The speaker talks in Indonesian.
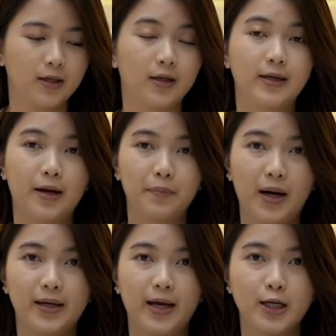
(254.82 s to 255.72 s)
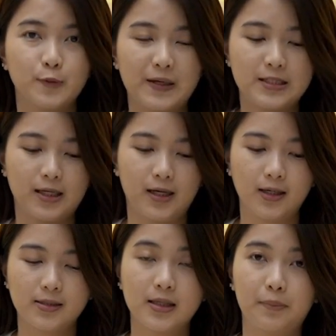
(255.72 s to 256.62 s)
uh, yang bahannya
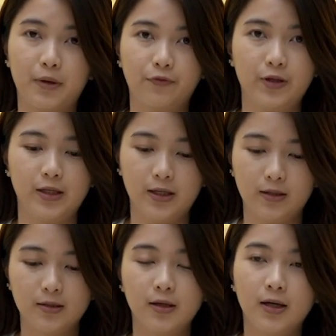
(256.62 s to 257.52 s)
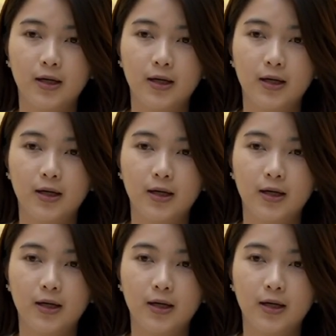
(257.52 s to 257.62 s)
SPC sama vinil